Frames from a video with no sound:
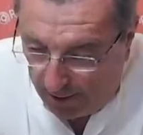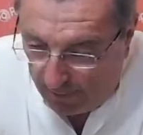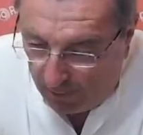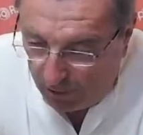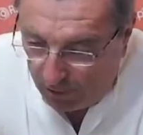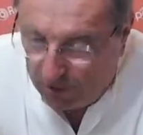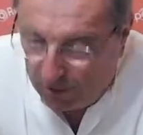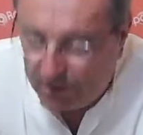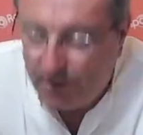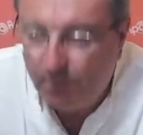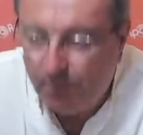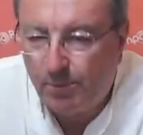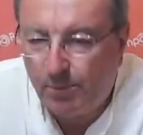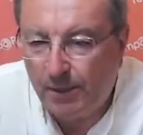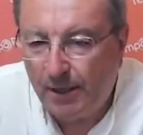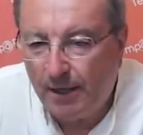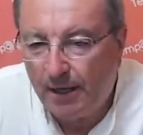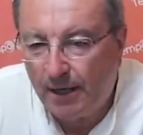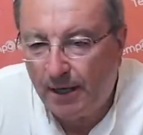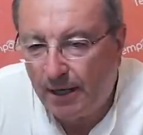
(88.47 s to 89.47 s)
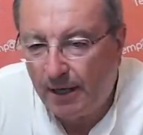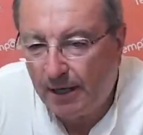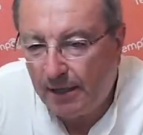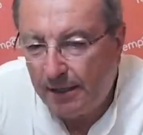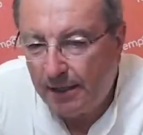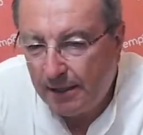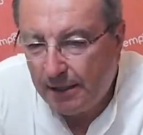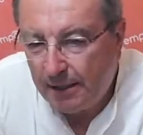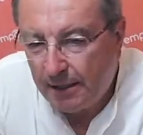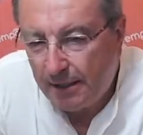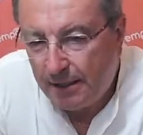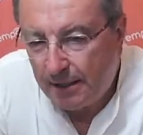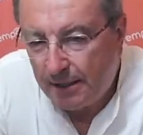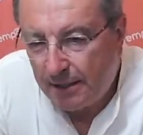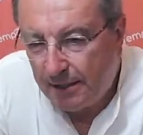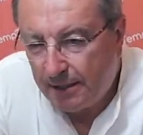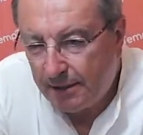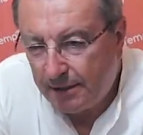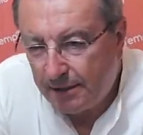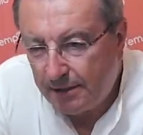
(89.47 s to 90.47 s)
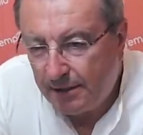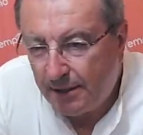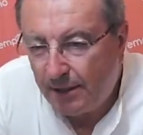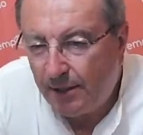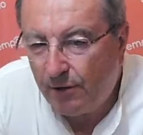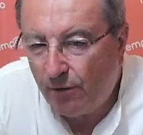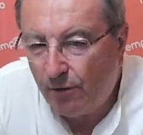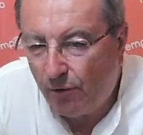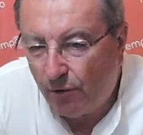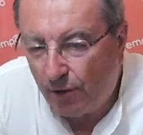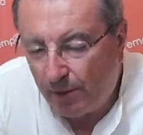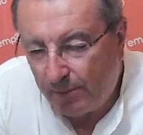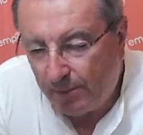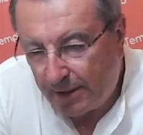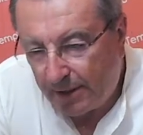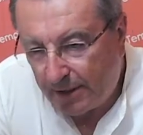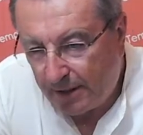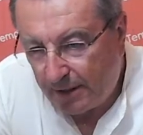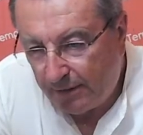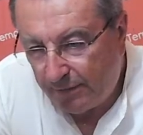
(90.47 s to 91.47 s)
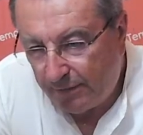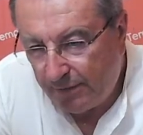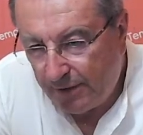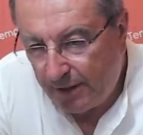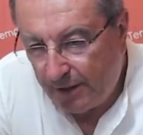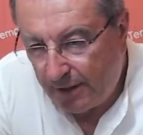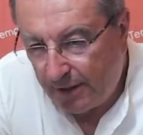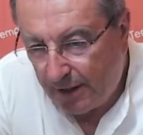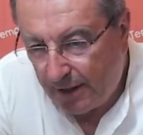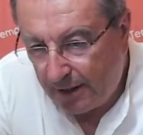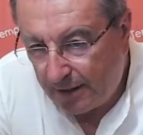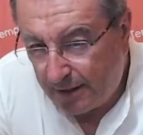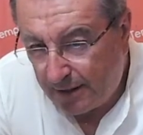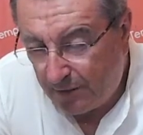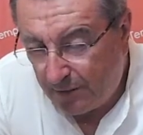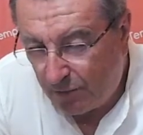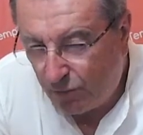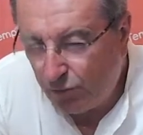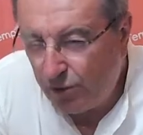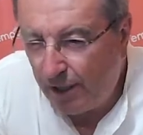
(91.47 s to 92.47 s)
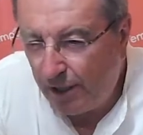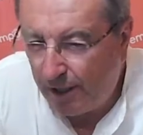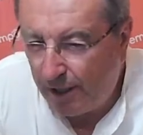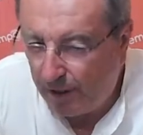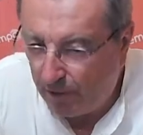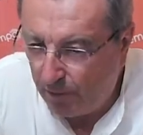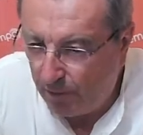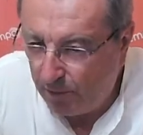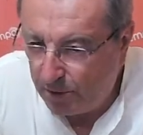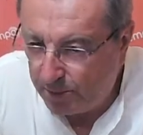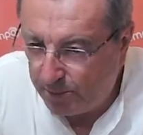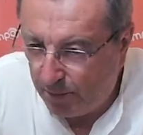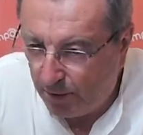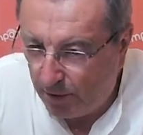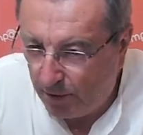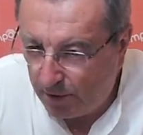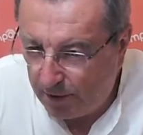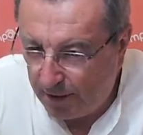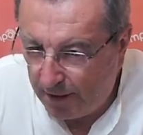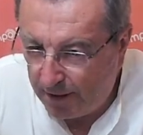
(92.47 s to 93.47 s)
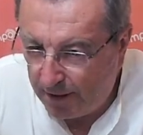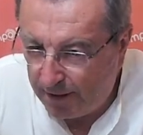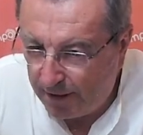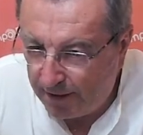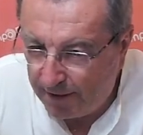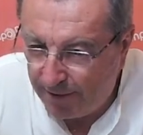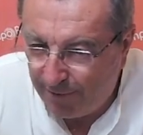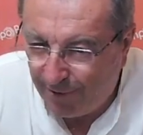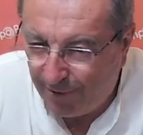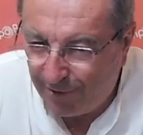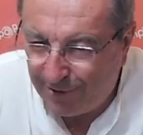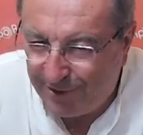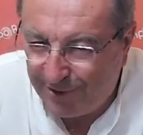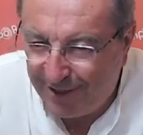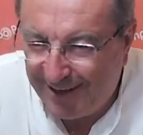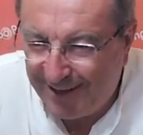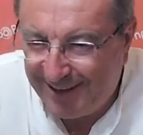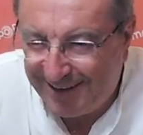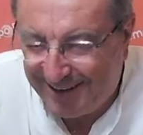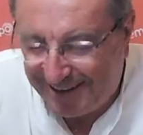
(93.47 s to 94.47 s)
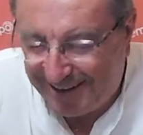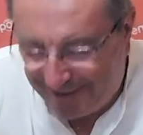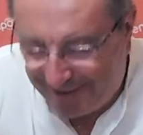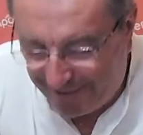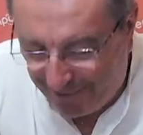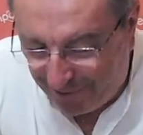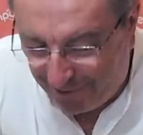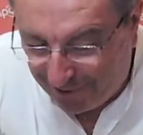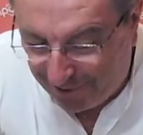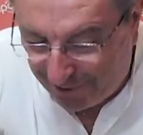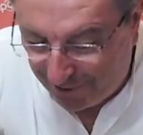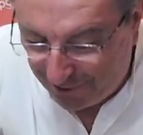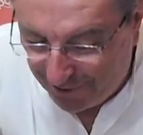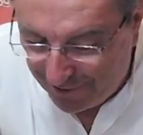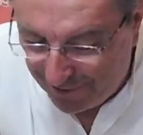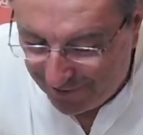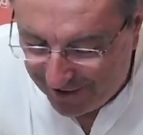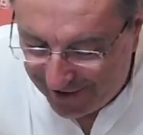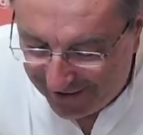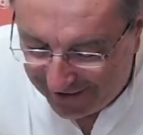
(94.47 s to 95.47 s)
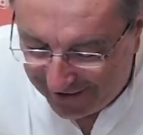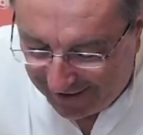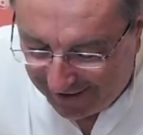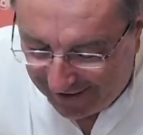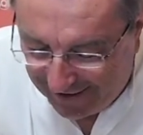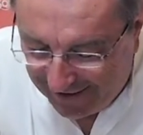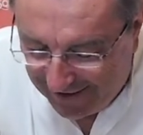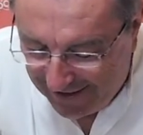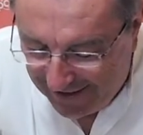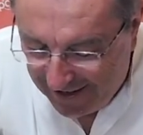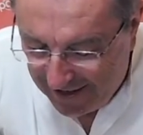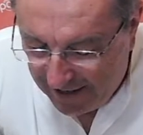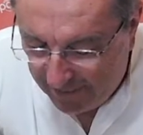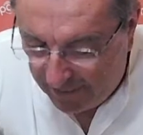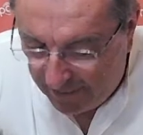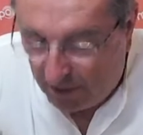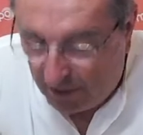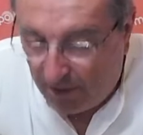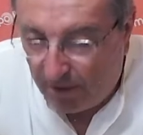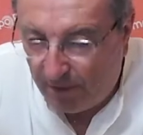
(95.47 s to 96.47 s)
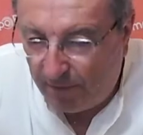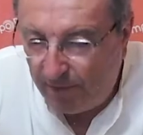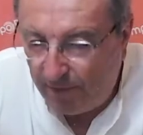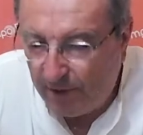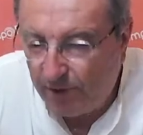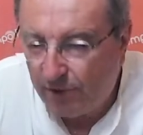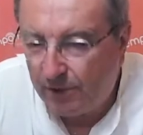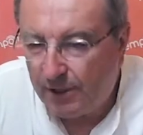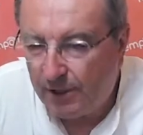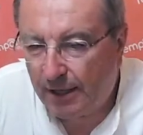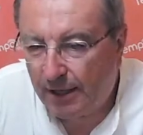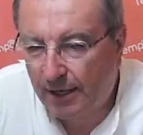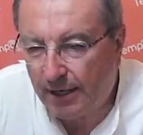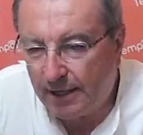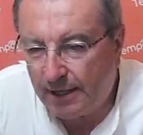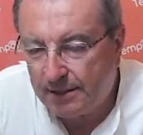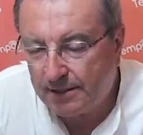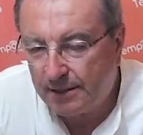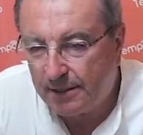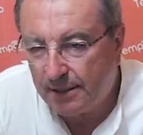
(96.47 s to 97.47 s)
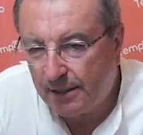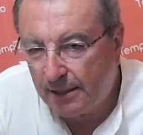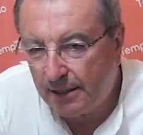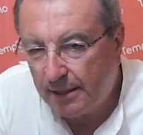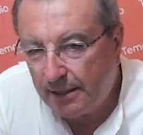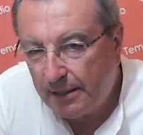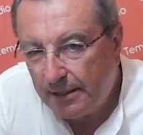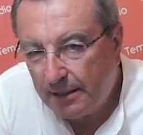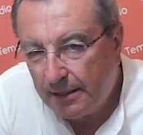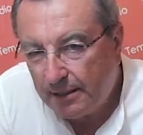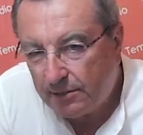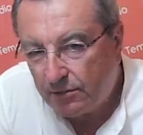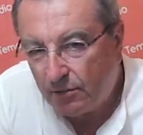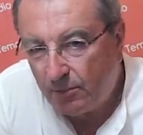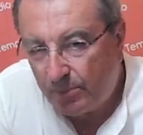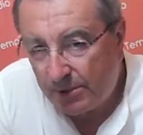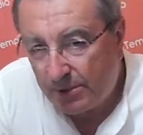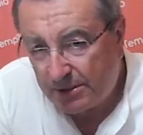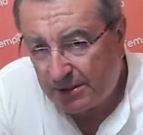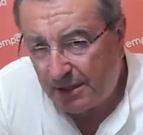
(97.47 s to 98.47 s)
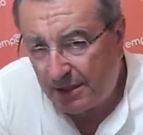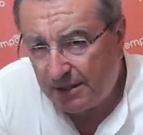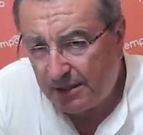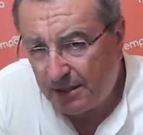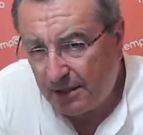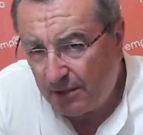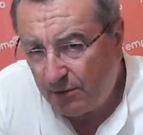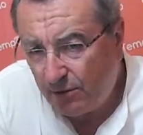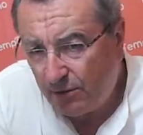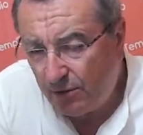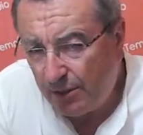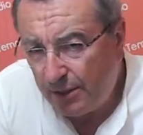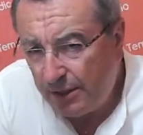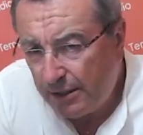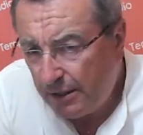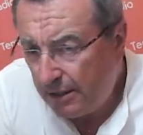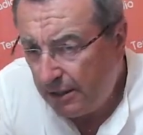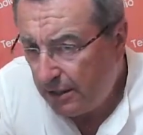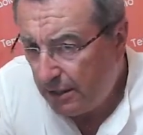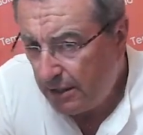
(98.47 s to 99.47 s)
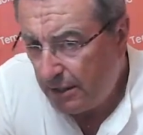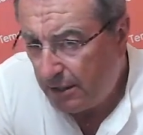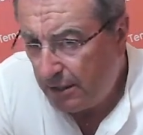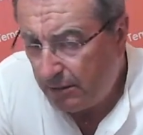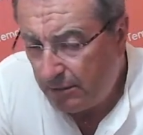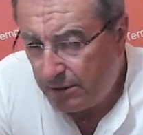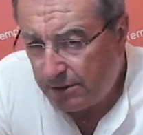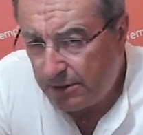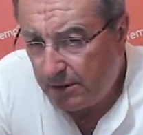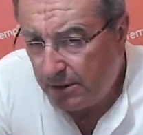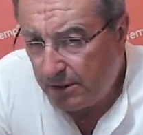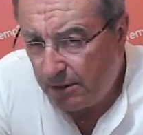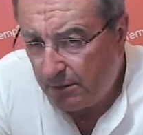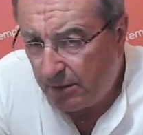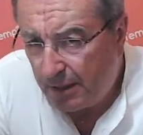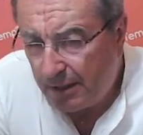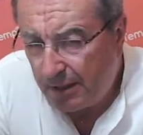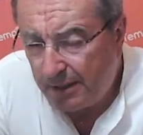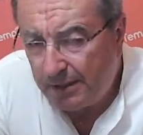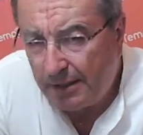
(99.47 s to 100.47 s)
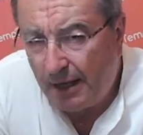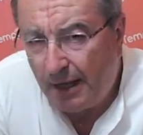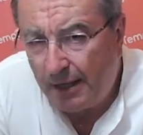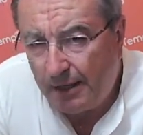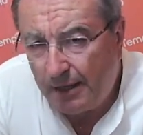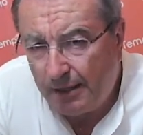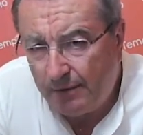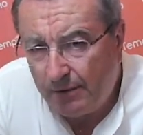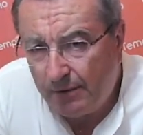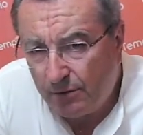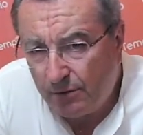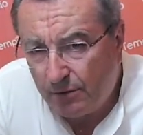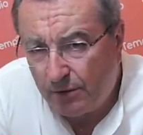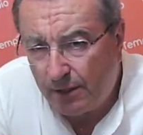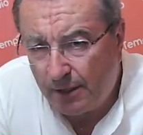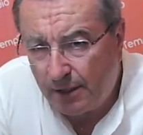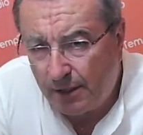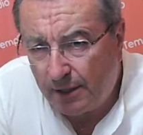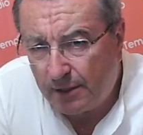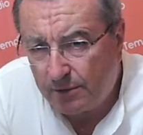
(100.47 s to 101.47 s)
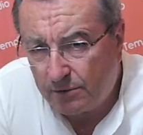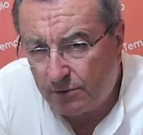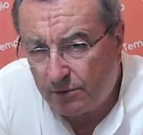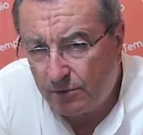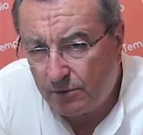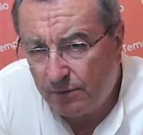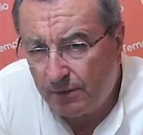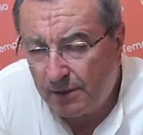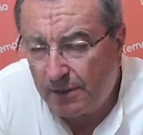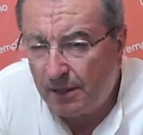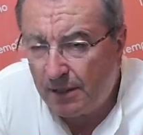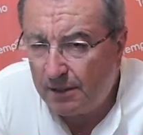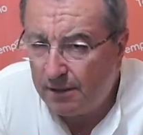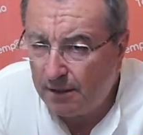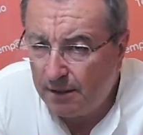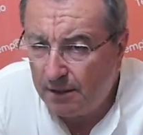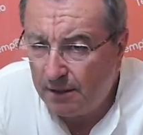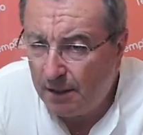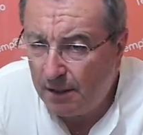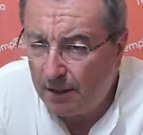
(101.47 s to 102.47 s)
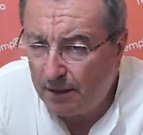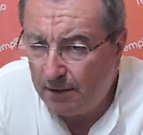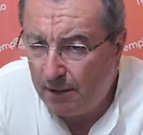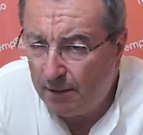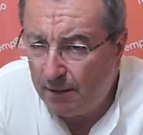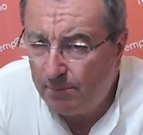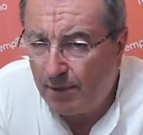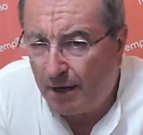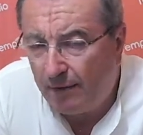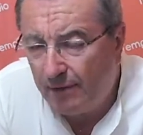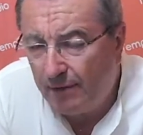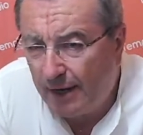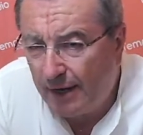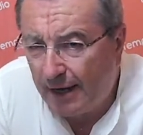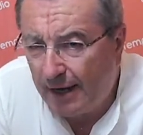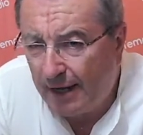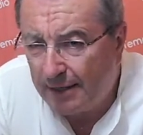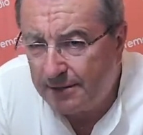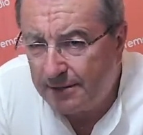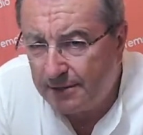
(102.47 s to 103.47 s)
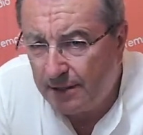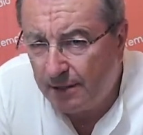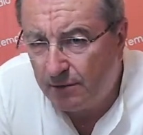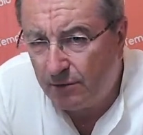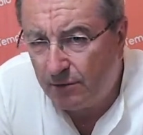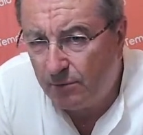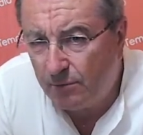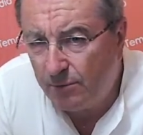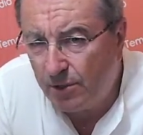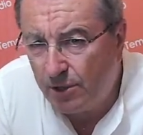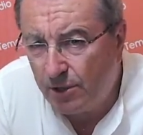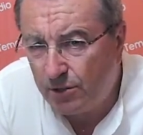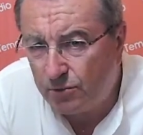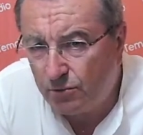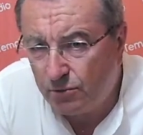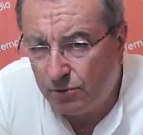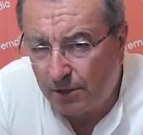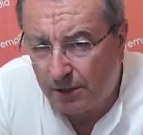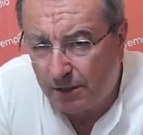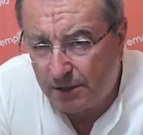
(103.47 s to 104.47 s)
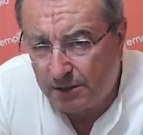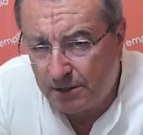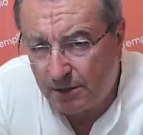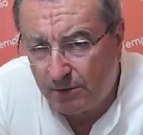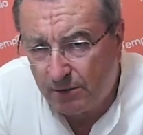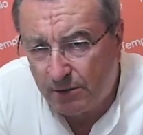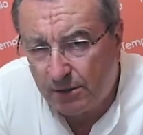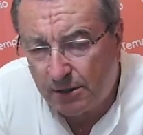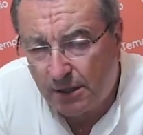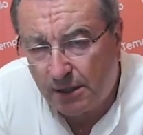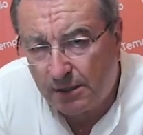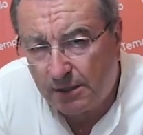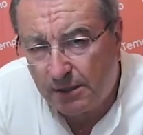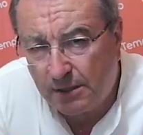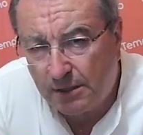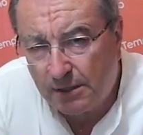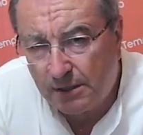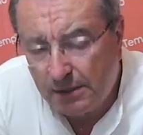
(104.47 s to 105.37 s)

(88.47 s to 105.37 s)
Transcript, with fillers: disciplina. Sì eh, di rigore, perché alla fine è anche crudele come sport, eh, tante, ah, volte, sì. tante volte lo diventa. Però vedo che i ragazzi che sono passati da noi in questi 40 anni, vedo che sono diventati dei, dei bravi ragazzi, ecco, non mi risulta che siano entrati